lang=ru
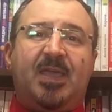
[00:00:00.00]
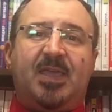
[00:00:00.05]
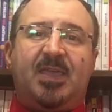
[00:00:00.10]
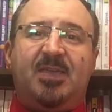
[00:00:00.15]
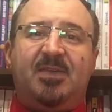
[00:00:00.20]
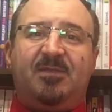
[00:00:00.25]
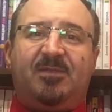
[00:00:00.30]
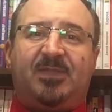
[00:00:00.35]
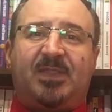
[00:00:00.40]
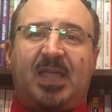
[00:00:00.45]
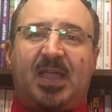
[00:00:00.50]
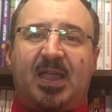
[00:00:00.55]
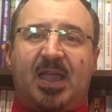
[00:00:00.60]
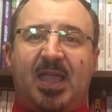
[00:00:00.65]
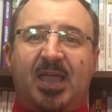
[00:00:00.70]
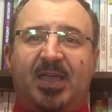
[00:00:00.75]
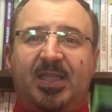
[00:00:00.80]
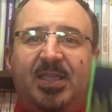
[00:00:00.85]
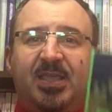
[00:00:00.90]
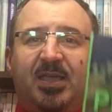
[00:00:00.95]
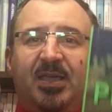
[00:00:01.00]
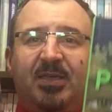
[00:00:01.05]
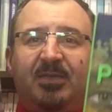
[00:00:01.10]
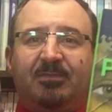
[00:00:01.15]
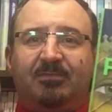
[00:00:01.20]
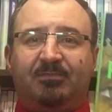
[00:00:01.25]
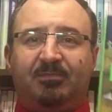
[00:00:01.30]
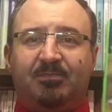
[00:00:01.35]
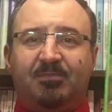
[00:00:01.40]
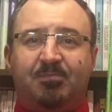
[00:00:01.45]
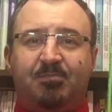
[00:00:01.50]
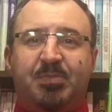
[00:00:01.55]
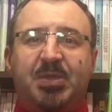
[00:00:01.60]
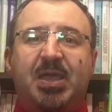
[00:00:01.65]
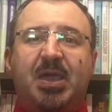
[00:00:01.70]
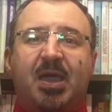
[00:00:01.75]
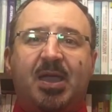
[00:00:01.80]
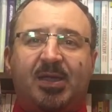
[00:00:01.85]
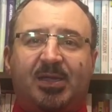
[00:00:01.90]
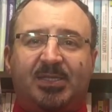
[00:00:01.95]
И вторая книга –
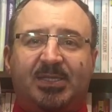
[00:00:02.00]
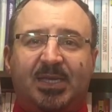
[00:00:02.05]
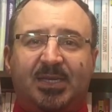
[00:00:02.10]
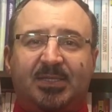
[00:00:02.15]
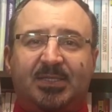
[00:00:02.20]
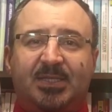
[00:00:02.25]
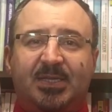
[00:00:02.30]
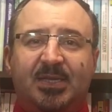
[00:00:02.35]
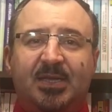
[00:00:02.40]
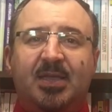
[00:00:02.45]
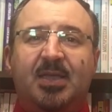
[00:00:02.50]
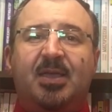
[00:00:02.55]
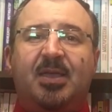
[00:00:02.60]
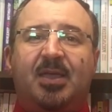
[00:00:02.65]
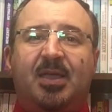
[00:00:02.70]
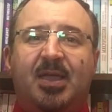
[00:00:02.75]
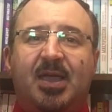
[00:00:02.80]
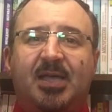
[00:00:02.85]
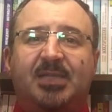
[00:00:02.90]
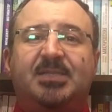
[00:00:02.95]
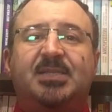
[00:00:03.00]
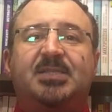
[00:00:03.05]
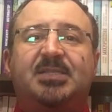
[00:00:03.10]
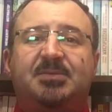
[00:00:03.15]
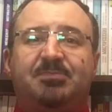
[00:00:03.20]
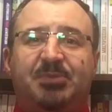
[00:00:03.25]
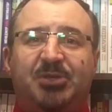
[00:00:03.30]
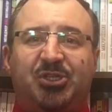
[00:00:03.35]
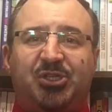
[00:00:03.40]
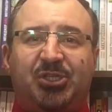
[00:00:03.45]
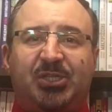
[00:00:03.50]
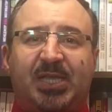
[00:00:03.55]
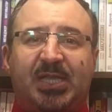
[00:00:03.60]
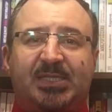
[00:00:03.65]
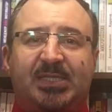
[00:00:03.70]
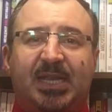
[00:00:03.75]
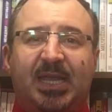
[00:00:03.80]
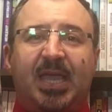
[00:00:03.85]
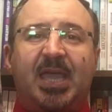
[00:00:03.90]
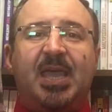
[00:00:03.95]
пиар-тексты «Как зацепить
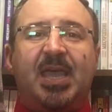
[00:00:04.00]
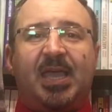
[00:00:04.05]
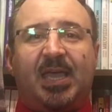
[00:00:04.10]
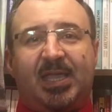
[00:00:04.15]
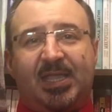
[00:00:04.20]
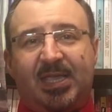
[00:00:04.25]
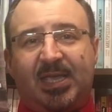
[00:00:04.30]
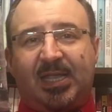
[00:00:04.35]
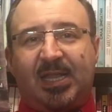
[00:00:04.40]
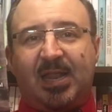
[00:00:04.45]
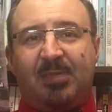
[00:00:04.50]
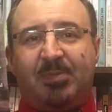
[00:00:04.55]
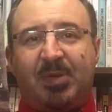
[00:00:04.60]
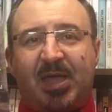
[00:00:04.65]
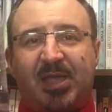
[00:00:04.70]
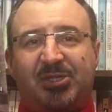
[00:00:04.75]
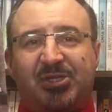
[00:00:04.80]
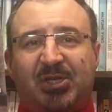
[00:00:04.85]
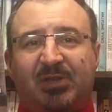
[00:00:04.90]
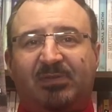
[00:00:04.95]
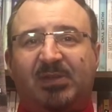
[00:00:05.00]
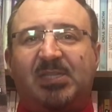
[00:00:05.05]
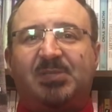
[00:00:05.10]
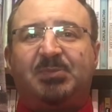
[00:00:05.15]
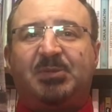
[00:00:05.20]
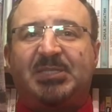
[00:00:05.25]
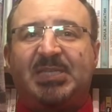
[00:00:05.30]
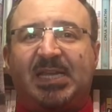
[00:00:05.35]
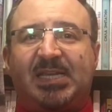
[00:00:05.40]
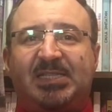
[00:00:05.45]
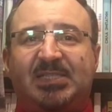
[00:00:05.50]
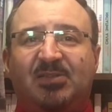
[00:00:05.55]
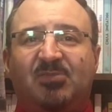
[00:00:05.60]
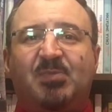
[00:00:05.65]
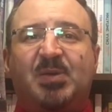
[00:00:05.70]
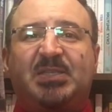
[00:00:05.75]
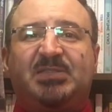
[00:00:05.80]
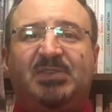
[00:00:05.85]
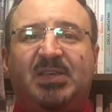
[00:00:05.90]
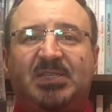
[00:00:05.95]
читателя». Книга для пиарщиков, для специалистов
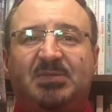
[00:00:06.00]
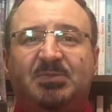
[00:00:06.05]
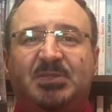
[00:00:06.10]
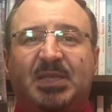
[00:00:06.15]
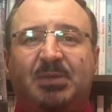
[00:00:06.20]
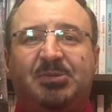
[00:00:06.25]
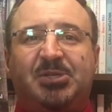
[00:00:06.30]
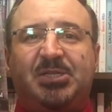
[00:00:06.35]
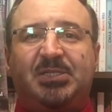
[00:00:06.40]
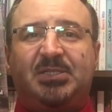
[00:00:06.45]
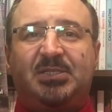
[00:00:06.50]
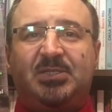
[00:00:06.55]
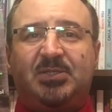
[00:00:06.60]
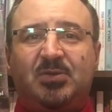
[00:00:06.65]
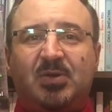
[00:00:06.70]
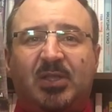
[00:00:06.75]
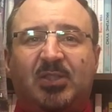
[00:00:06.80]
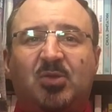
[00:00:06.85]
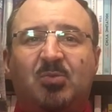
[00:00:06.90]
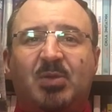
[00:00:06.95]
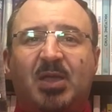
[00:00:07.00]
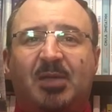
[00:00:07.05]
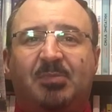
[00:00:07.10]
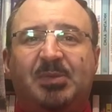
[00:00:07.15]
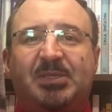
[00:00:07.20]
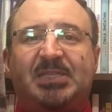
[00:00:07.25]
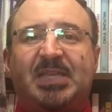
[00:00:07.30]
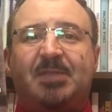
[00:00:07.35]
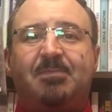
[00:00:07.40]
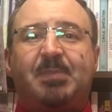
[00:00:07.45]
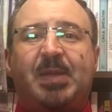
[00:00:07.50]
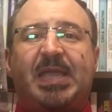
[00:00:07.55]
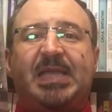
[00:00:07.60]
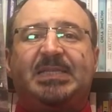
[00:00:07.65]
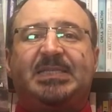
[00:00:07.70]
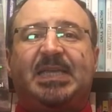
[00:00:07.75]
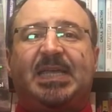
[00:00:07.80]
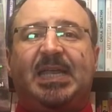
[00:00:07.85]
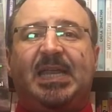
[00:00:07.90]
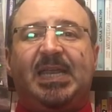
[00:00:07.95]
по связям с общественностью, о том, как писать
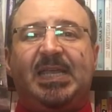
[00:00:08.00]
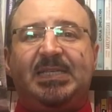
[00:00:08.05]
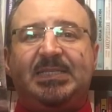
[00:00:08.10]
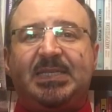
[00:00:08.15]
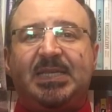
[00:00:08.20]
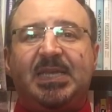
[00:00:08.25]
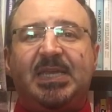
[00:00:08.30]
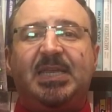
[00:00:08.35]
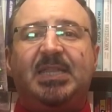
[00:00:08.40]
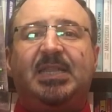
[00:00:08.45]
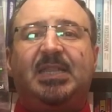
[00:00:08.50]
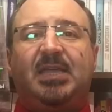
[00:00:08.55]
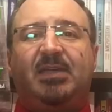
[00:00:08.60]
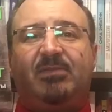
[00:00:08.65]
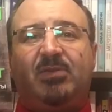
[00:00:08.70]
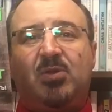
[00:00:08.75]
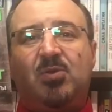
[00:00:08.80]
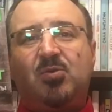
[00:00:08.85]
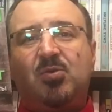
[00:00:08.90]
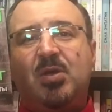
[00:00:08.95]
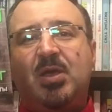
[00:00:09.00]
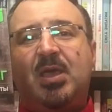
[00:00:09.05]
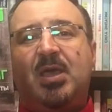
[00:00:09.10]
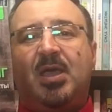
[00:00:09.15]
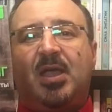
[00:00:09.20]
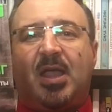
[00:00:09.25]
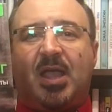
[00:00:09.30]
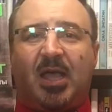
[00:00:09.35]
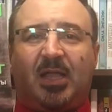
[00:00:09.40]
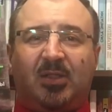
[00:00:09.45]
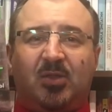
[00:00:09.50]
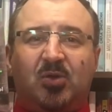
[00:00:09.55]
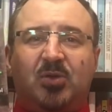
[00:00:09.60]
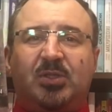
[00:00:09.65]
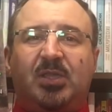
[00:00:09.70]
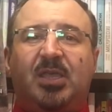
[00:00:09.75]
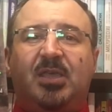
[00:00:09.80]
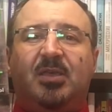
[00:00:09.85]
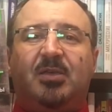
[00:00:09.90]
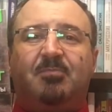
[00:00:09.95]
пресс-релизы, интервью,
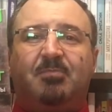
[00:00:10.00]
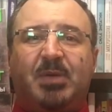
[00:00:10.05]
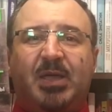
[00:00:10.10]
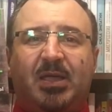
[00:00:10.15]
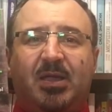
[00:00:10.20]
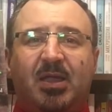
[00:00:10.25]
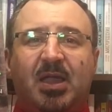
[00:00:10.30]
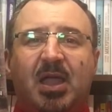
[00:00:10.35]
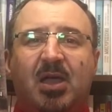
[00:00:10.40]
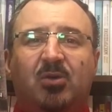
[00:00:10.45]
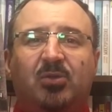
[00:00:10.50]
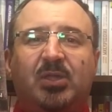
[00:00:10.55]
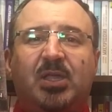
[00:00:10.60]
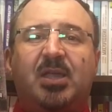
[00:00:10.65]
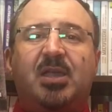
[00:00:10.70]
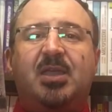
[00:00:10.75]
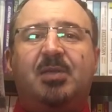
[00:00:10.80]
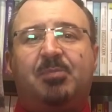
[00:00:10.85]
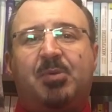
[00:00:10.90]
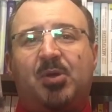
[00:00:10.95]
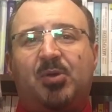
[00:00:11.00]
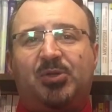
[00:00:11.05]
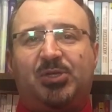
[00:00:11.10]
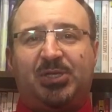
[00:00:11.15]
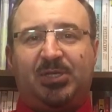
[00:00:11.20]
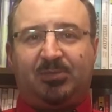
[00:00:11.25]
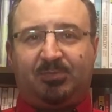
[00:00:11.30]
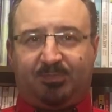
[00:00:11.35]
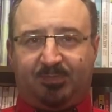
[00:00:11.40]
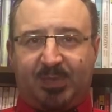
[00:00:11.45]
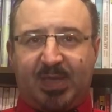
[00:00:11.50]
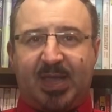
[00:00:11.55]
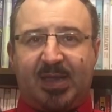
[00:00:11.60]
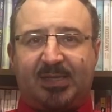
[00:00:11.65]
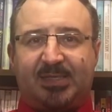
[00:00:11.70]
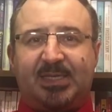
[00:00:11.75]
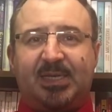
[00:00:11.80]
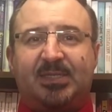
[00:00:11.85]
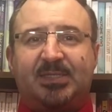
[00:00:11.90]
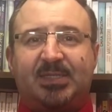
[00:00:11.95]
колонки, бэкграундеры и прочие
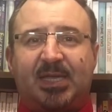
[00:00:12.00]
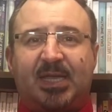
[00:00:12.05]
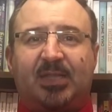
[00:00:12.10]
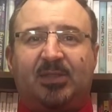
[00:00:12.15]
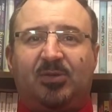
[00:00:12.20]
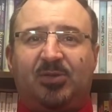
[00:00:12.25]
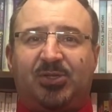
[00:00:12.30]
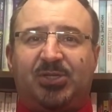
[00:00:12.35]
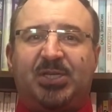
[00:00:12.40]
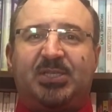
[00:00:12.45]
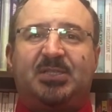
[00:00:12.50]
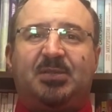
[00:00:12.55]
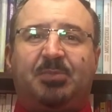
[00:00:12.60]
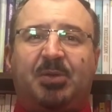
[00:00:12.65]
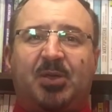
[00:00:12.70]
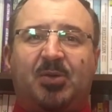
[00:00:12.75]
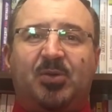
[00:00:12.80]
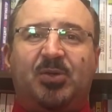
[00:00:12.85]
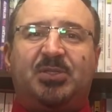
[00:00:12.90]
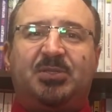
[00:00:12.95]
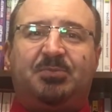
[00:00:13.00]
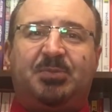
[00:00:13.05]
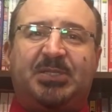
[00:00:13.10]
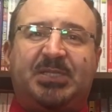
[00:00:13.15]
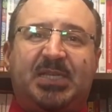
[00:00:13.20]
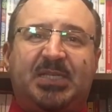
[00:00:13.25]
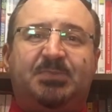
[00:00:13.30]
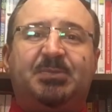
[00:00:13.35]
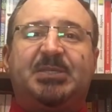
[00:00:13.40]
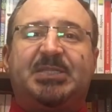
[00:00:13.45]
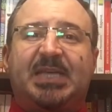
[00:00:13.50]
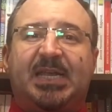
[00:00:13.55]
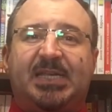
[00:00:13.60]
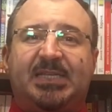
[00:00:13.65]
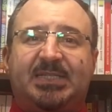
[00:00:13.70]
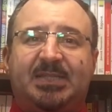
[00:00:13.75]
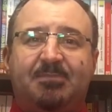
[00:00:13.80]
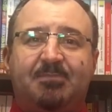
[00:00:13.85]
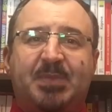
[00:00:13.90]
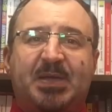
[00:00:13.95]
пиар-тексты, которые часто приходится писать
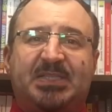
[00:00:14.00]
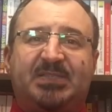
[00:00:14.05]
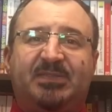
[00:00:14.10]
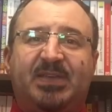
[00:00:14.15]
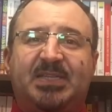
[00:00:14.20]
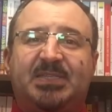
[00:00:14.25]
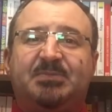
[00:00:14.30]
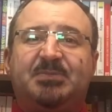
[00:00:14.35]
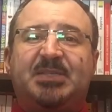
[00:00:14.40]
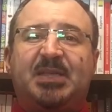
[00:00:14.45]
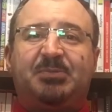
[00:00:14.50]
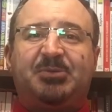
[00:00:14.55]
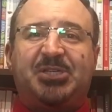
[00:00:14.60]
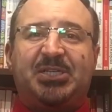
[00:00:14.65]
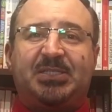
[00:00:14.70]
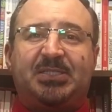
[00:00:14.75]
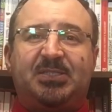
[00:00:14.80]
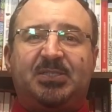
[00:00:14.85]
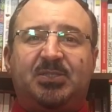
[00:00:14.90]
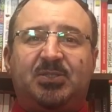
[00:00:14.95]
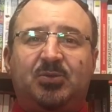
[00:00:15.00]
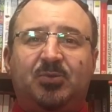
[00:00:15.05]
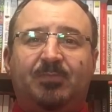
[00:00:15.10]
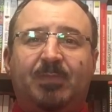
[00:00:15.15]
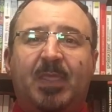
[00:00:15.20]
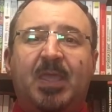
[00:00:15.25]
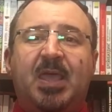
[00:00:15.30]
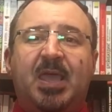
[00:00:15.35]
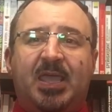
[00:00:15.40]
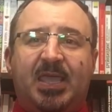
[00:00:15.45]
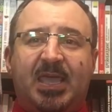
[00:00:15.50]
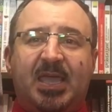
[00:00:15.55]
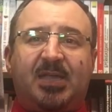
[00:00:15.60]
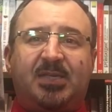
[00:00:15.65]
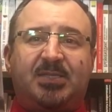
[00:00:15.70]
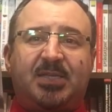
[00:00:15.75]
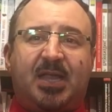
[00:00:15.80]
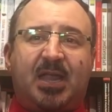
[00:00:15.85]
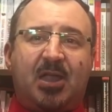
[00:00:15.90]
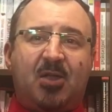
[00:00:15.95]
специалистам по связям с общественностью. Я
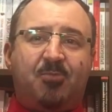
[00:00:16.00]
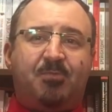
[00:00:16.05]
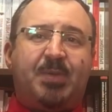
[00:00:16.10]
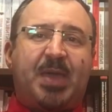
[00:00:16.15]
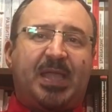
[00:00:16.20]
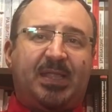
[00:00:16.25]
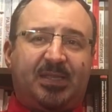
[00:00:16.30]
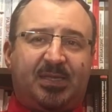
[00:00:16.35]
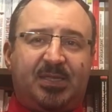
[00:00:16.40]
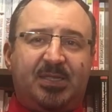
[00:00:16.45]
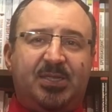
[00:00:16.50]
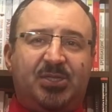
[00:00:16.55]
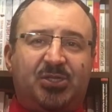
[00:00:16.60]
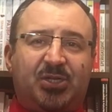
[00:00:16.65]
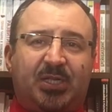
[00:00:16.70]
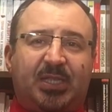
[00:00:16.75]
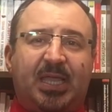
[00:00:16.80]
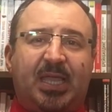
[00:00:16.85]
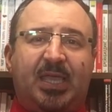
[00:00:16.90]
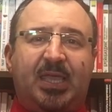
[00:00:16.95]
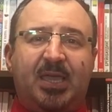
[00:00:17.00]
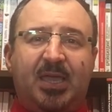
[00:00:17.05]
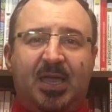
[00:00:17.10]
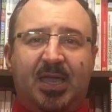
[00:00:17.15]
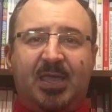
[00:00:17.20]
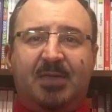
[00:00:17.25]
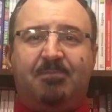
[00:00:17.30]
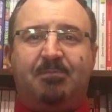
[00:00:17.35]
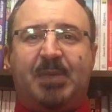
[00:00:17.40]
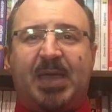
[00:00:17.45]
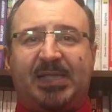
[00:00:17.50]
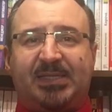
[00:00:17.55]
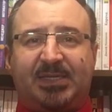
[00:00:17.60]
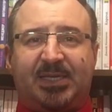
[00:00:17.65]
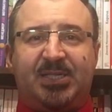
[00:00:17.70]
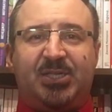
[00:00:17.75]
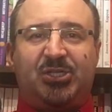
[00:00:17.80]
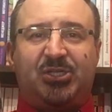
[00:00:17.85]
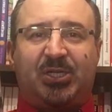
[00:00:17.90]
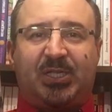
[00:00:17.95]
разыграю 5 книжек таких и 5
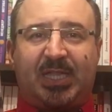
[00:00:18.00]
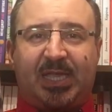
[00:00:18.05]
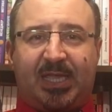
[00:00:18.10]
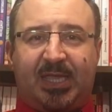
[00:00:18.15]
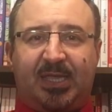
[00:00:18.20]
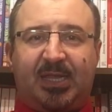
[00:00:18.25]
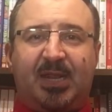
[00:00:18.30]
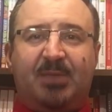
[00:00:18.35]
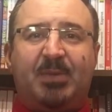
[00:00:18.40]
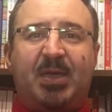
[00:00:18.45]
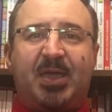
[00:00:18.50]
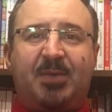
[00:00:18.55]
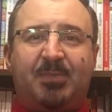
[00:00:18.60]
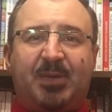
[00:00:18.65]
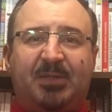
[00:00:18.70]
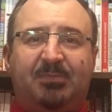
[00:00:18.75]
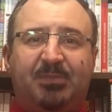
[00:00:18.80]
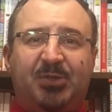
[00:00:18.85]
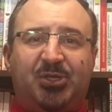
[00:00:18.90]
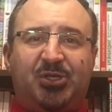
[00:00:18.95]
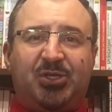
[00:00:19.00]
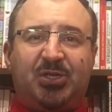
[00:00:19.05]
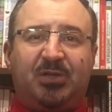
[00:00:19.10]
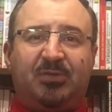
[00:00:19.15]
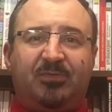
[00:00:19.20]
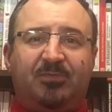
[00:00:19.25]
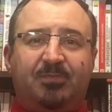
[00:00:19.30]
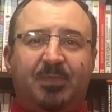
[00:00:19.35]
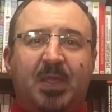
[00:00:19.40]
книжек таких для моих подписчиков.